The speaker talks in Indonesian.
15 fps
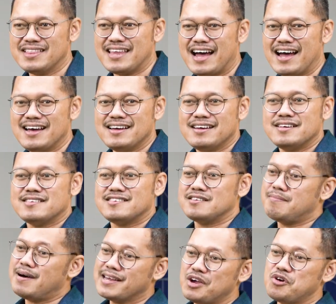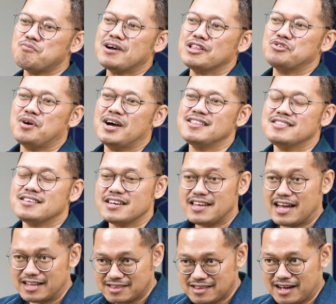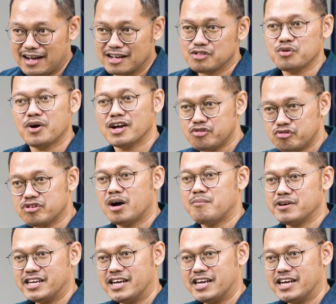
Nah, sebagai umat Tuhan ternyata Tuhan juga